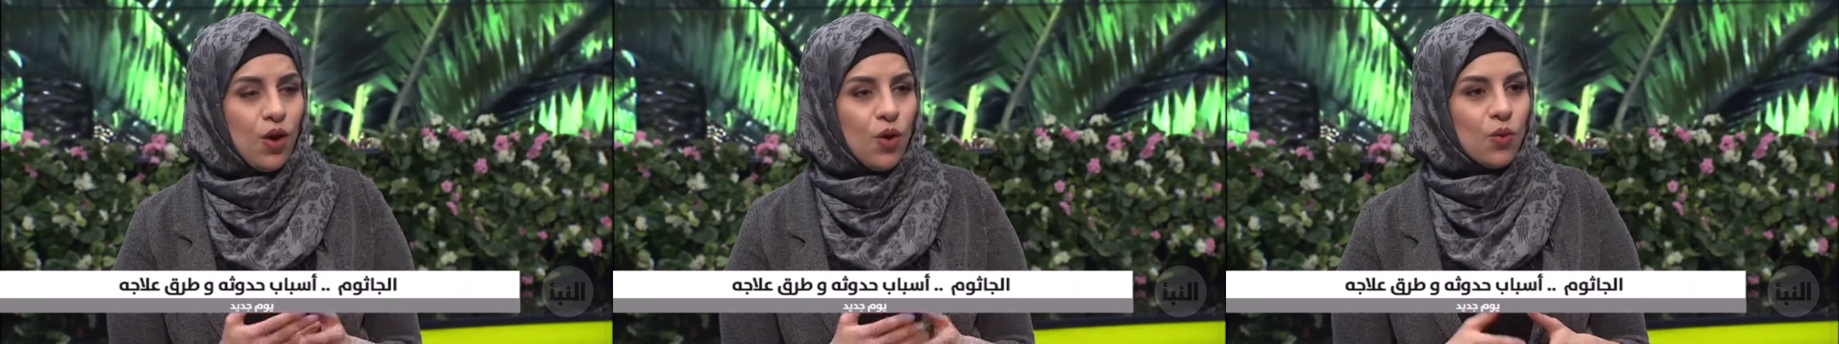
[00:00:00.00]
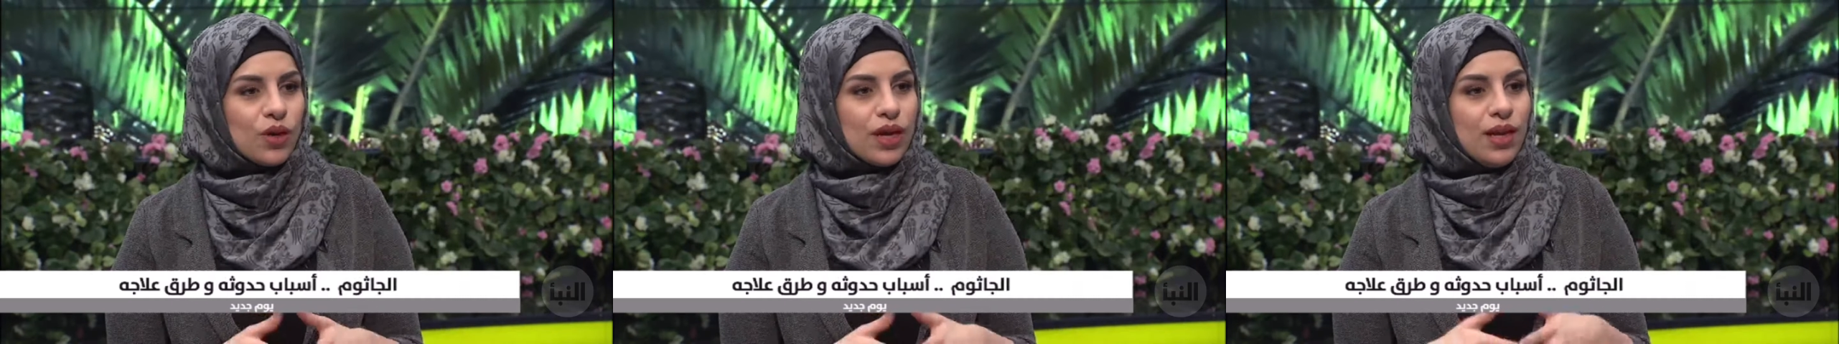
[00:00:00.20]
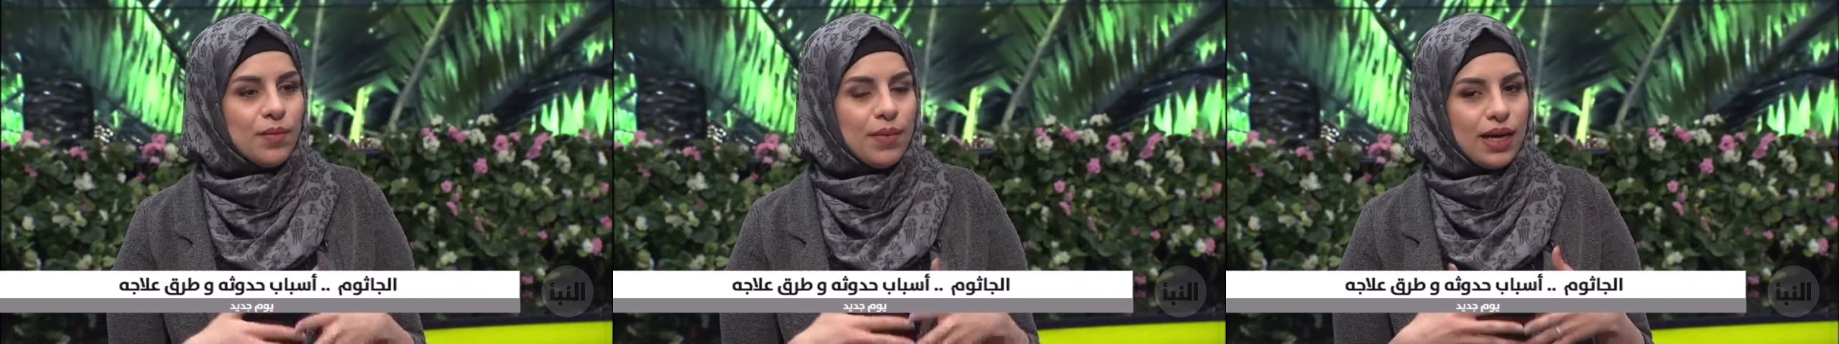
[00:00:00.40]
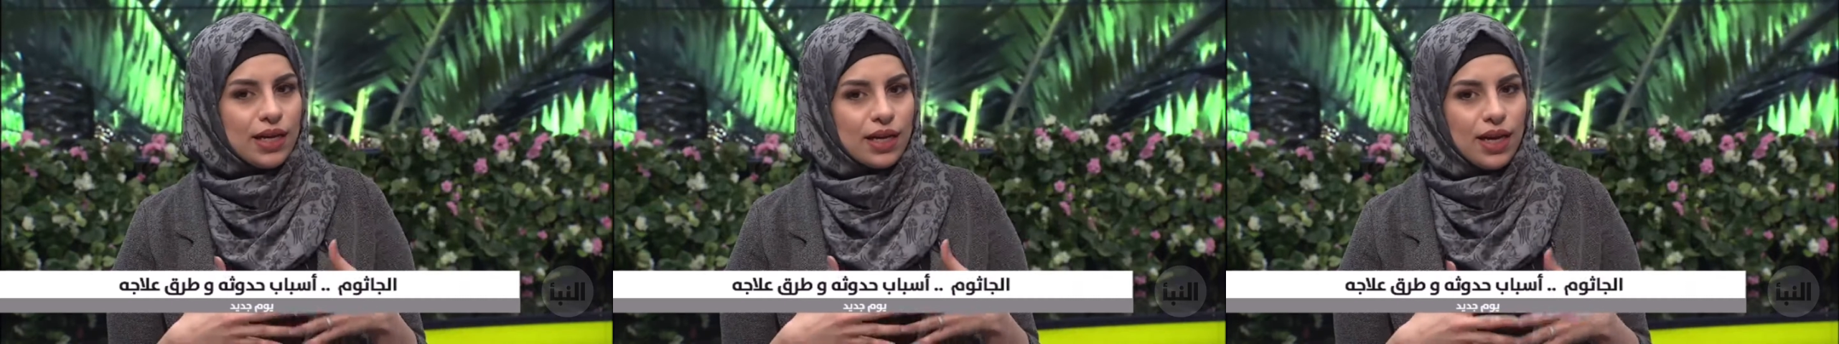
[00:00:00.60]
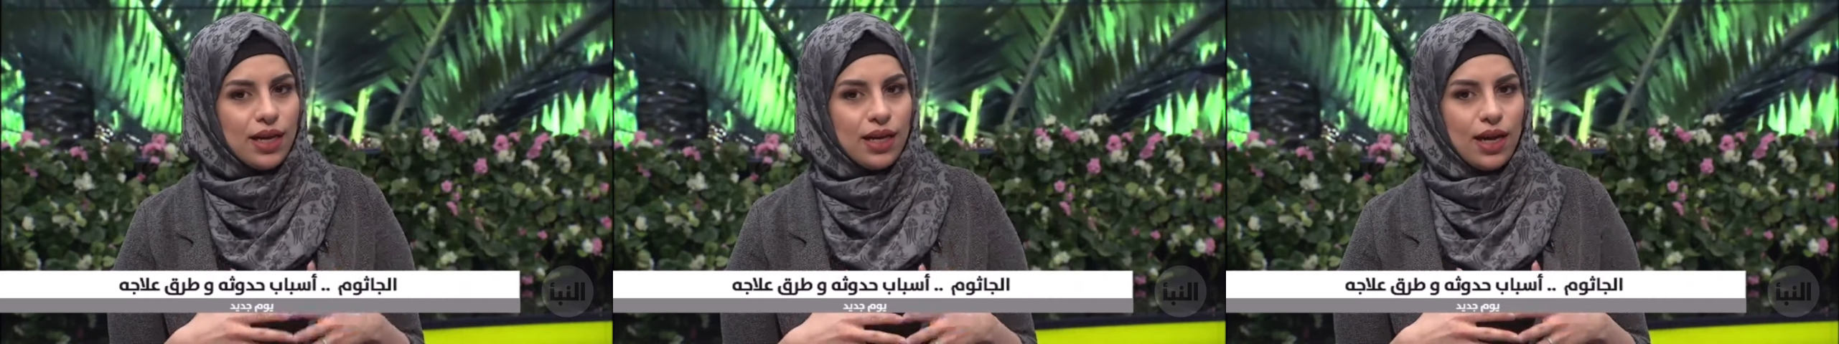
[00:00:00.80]
وكل ما
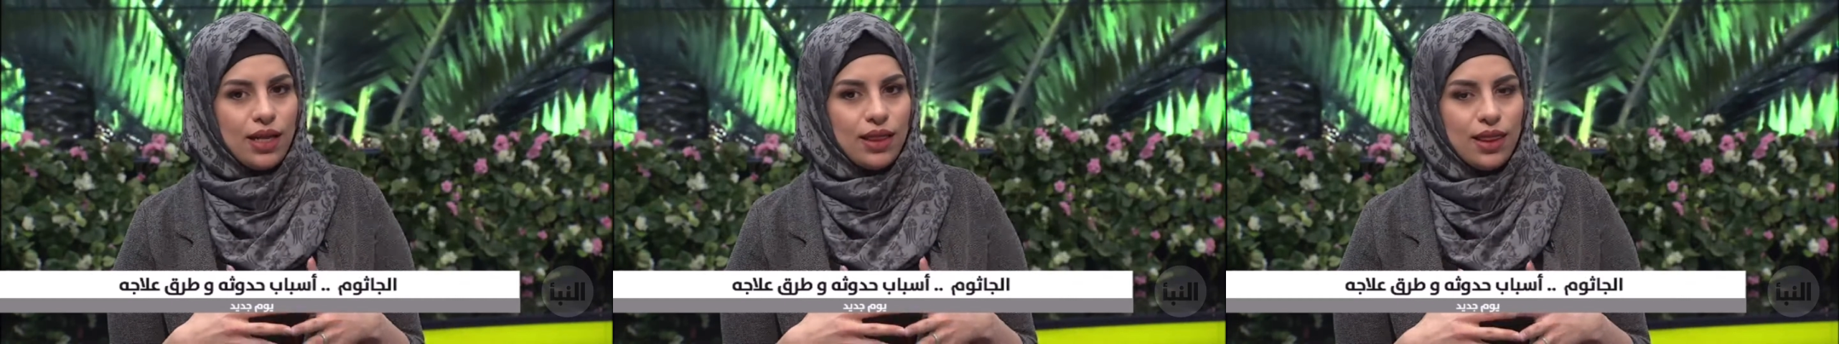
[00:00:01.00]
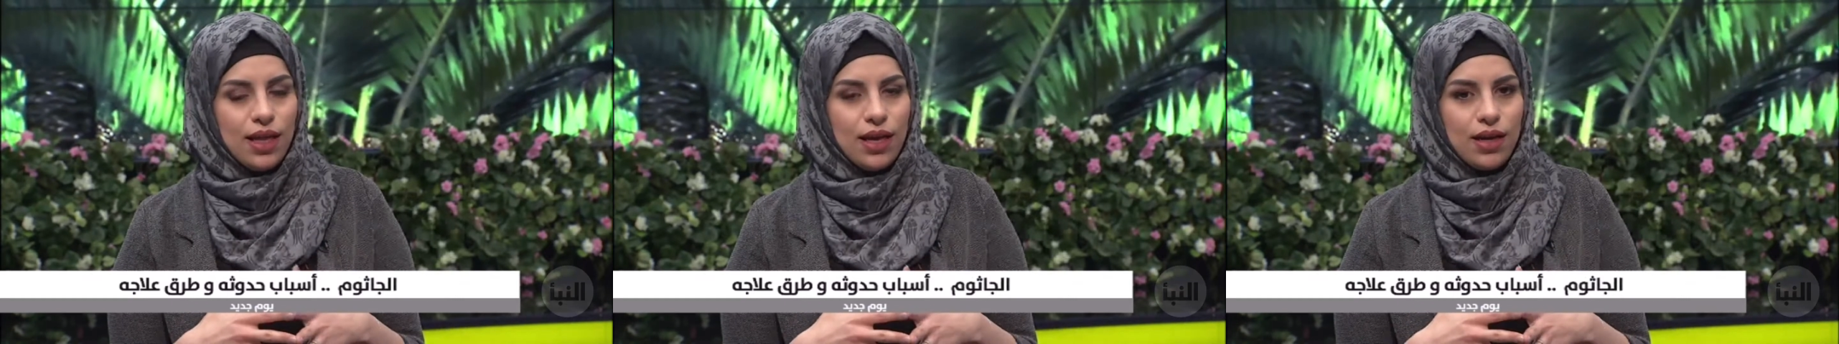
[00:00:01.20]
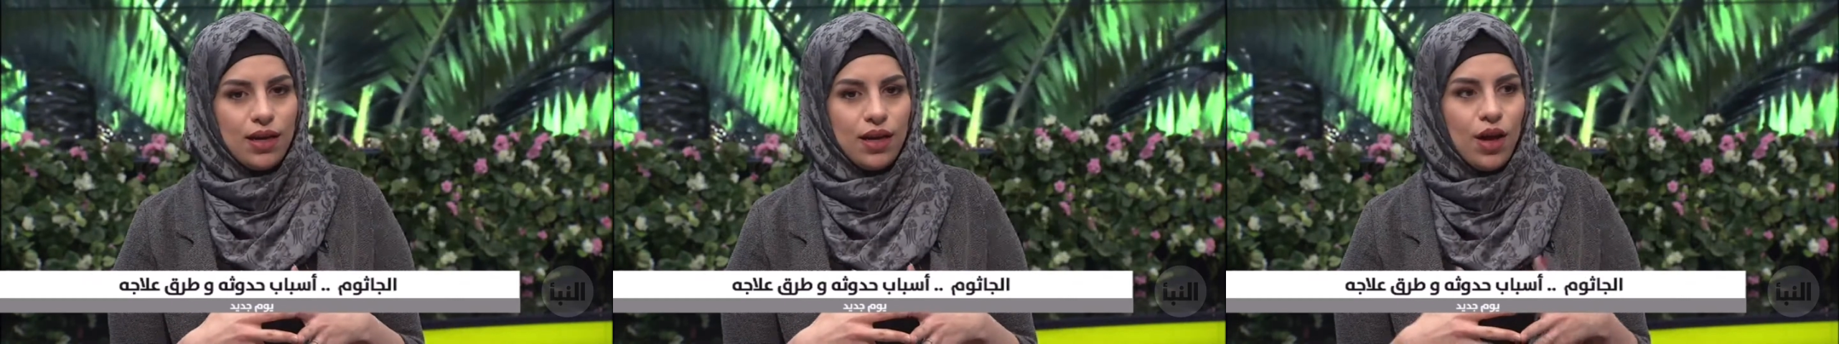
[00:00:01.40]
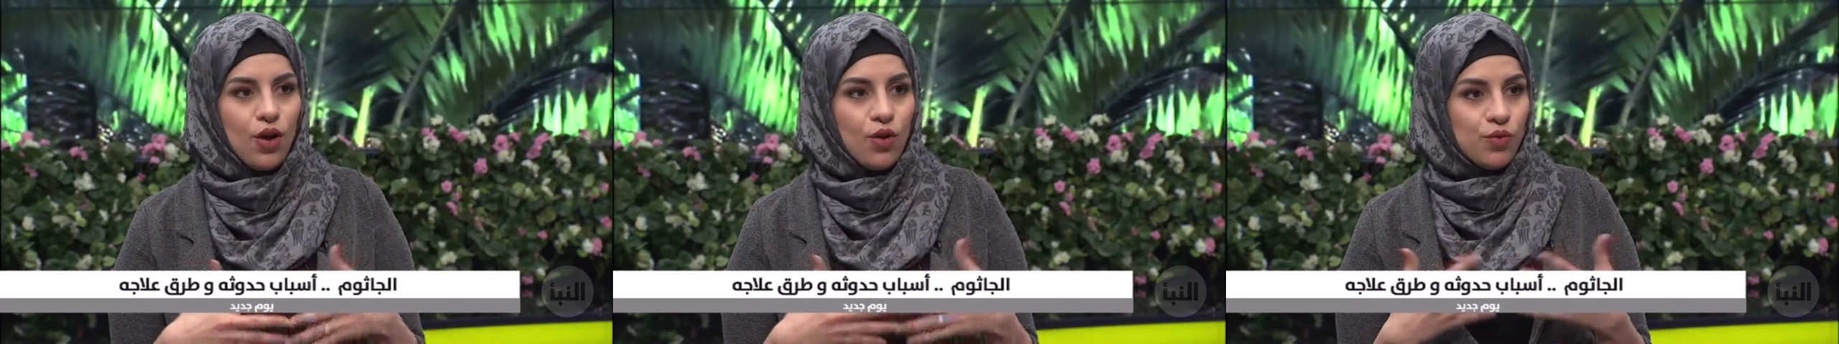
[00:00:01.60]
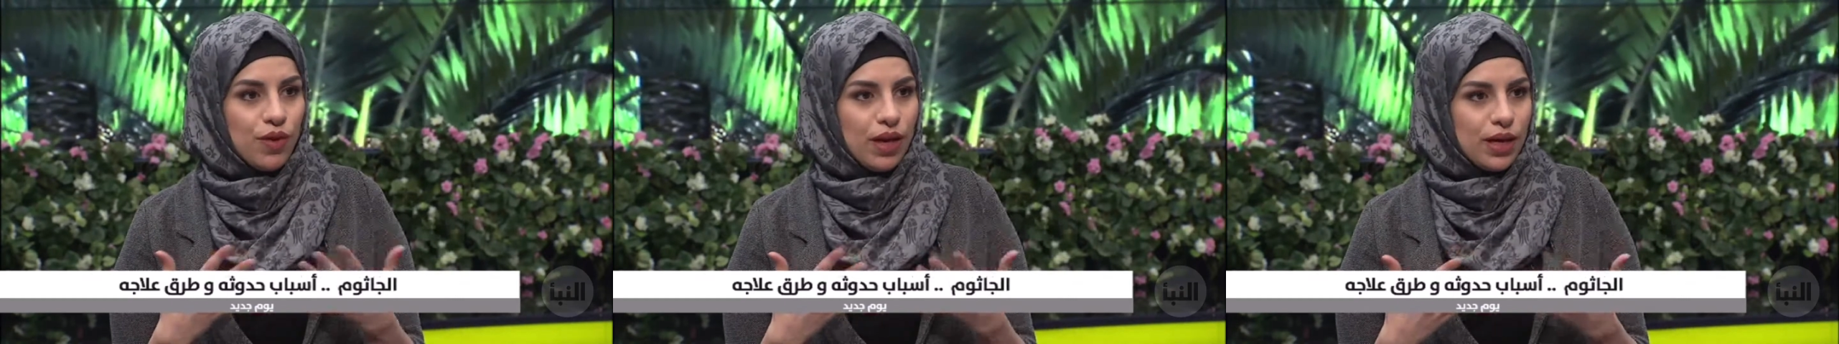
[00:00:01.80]
كان عندنا
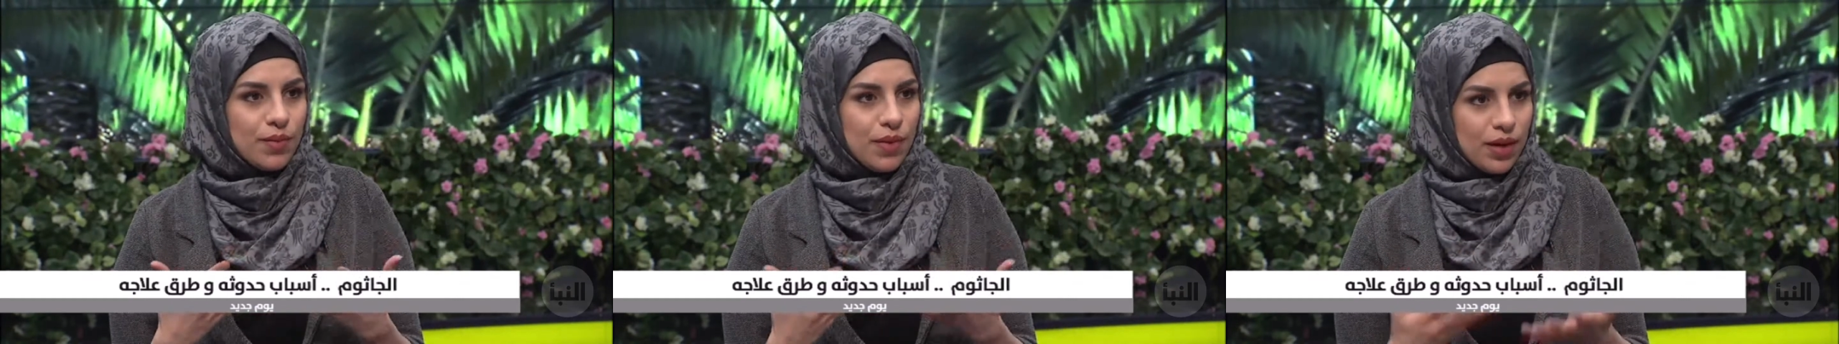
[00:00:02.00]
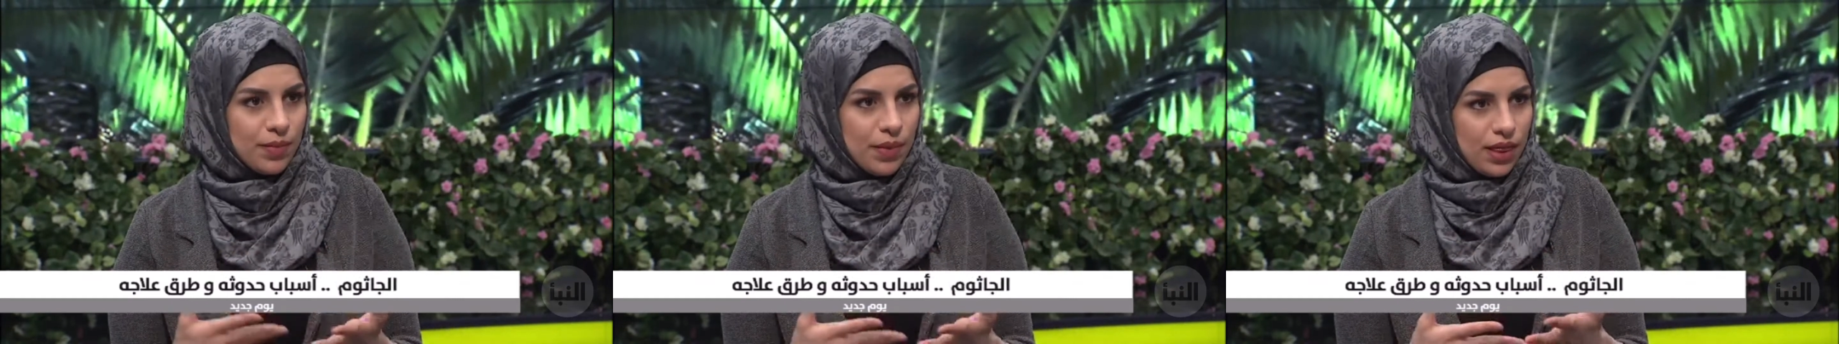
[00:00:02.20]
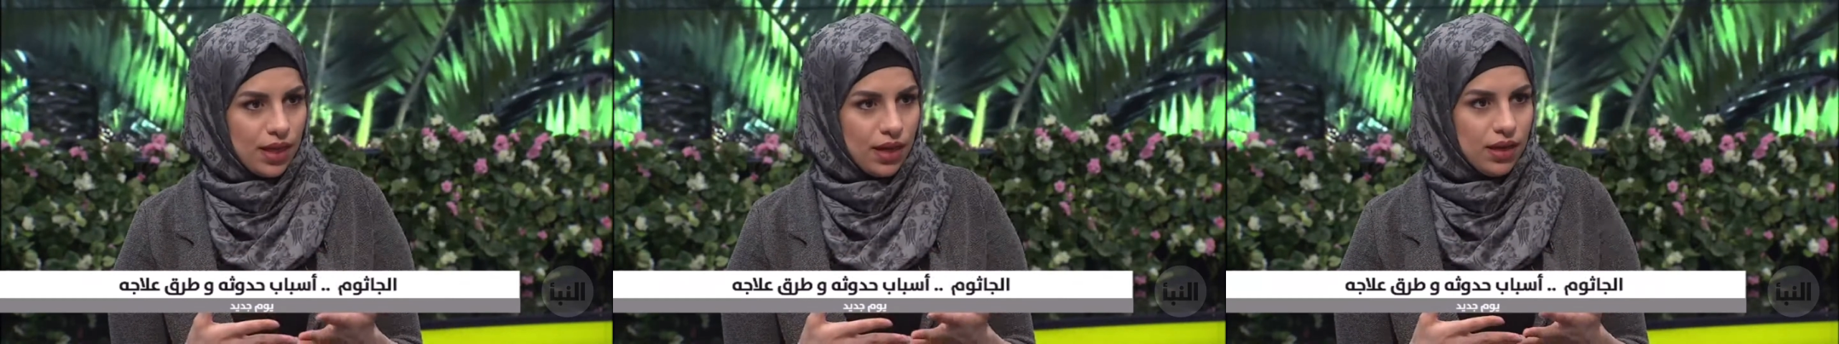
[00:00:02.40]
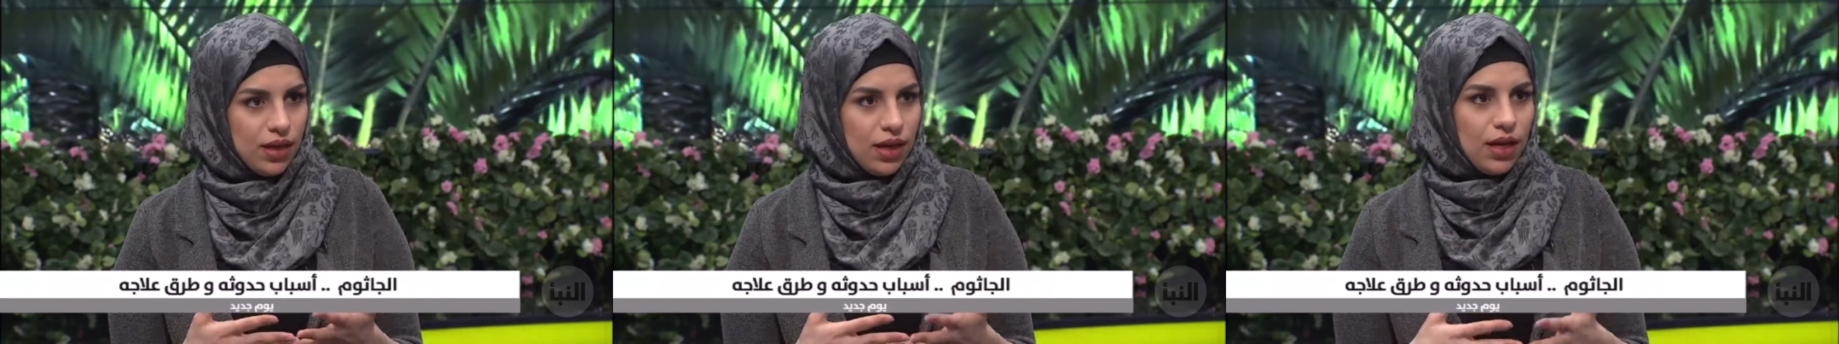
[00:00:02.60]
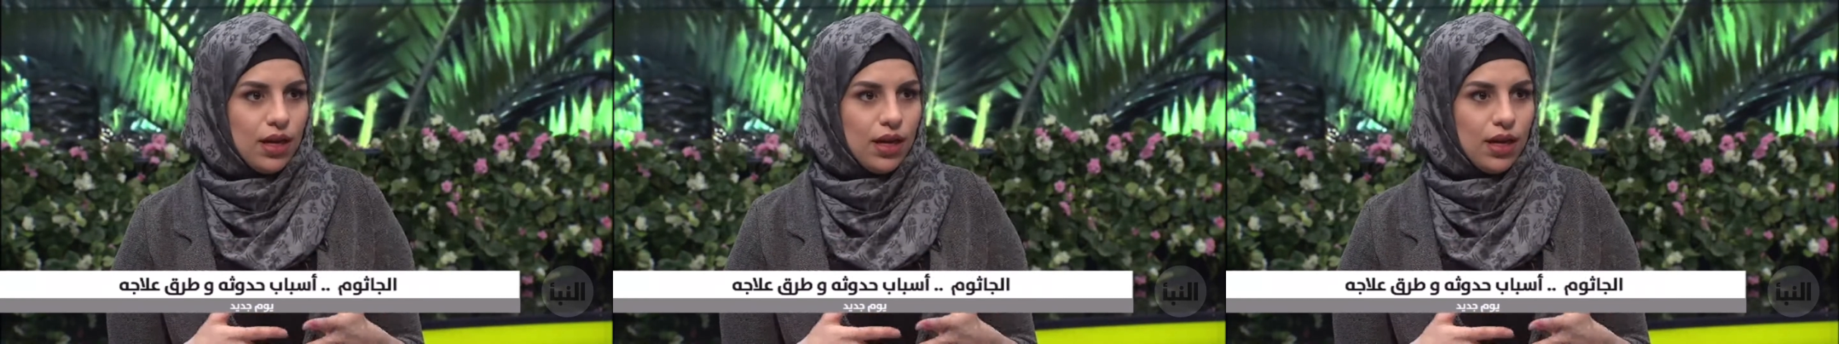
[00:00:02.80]
خوف اكبر منا نعم.